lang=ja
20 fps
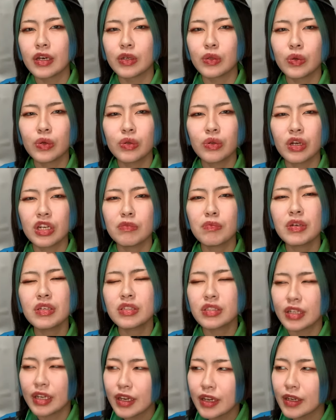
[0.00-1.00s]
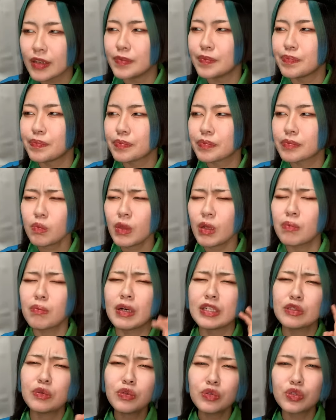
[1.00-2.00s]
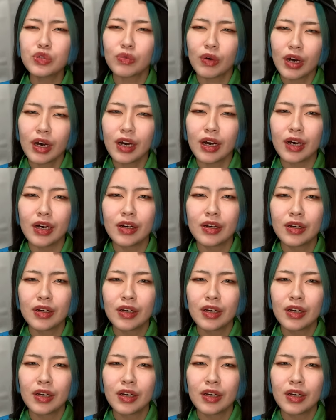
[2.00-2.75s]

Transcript: いろいろありましてまあ一つは